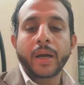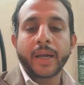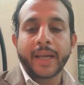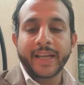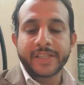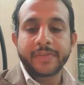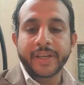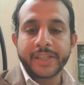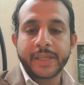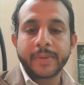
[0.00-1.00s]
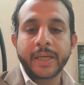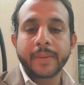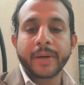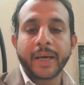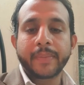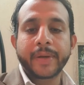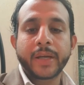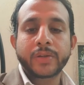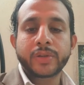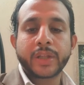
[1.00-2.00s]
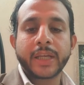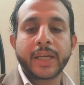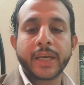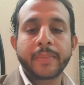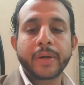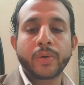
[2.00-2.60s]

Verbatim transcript: एक ऐसी वेजिटेबल के बारे में जो दिखने में